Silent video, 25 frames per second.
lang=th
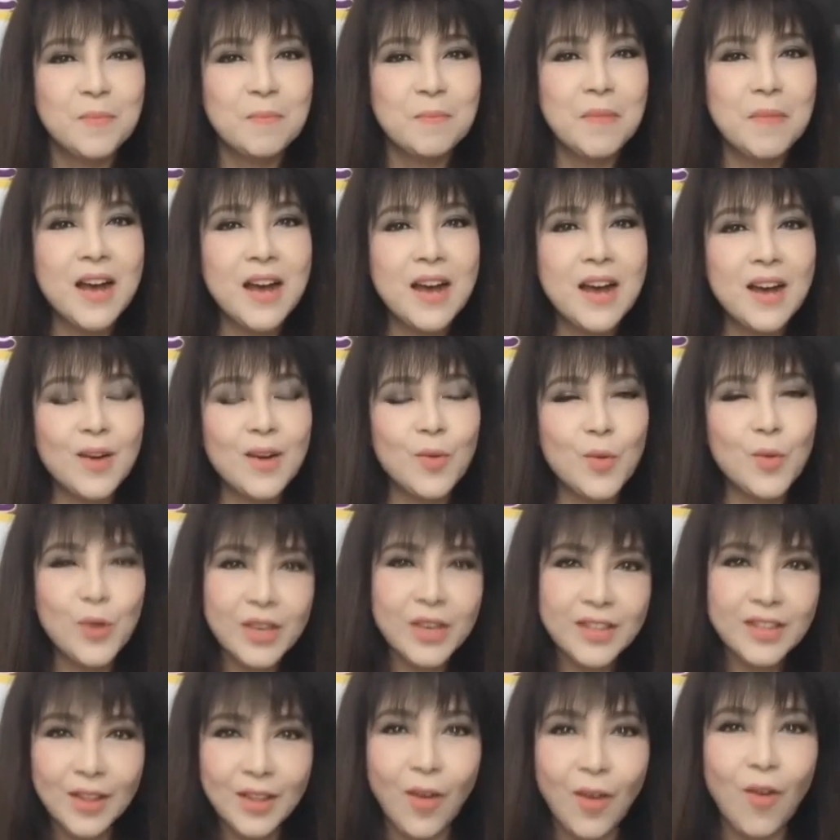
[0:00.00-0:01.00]
มาคุ
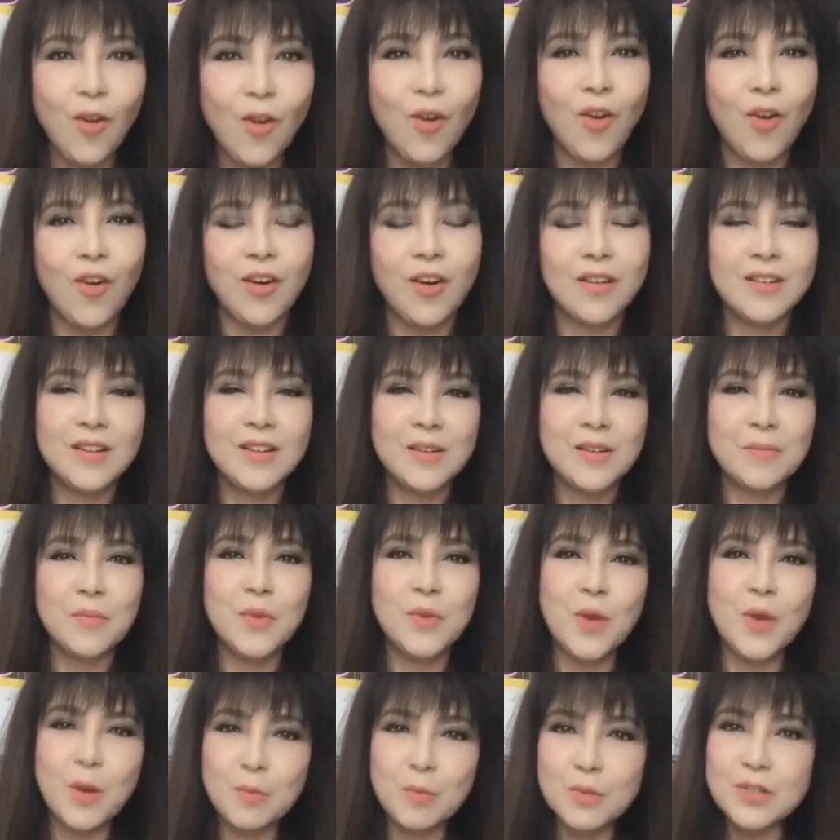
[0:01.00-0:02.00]
ยต่อ
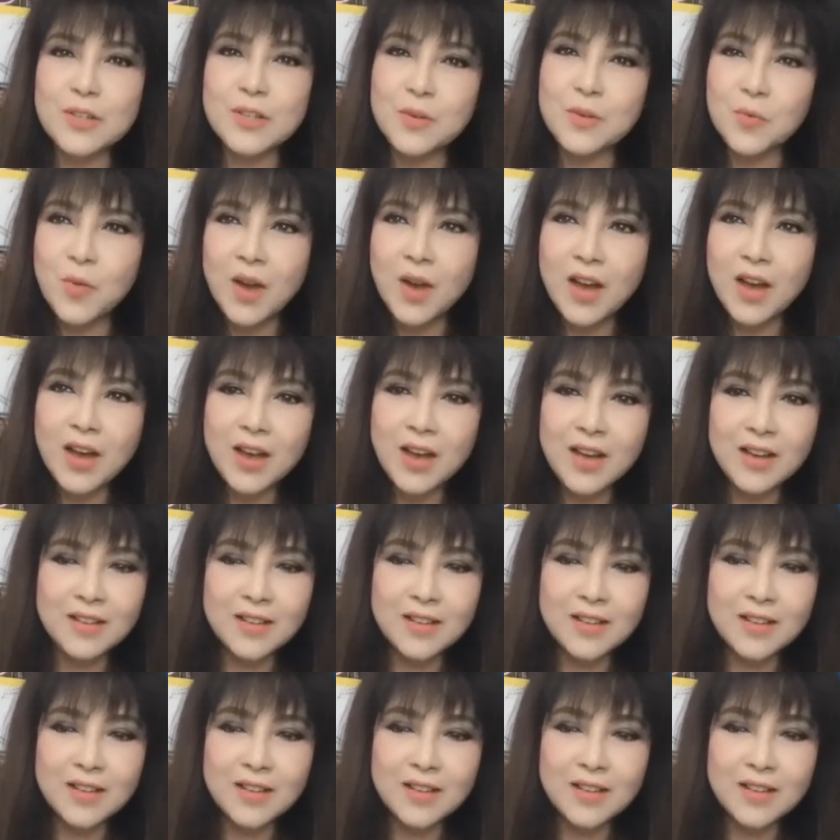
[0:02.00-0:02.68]
มีความรู้สึกว่า